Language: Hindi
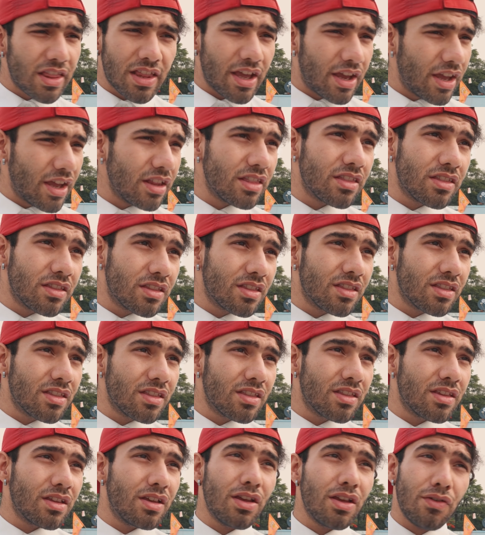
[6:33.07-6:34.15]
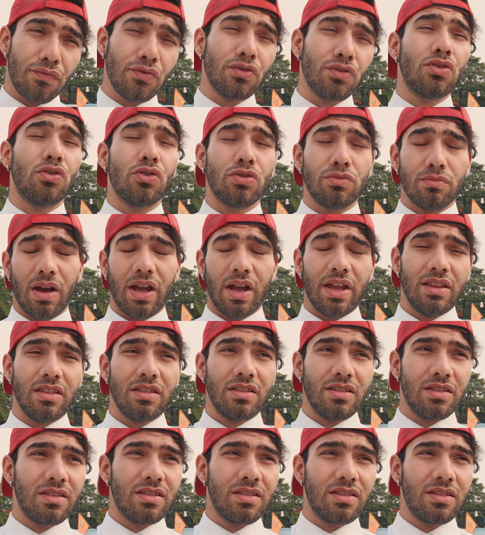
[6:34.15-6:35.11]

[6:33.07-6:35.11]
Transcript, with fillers: आई टेक इट इफ यू डोंट माइंड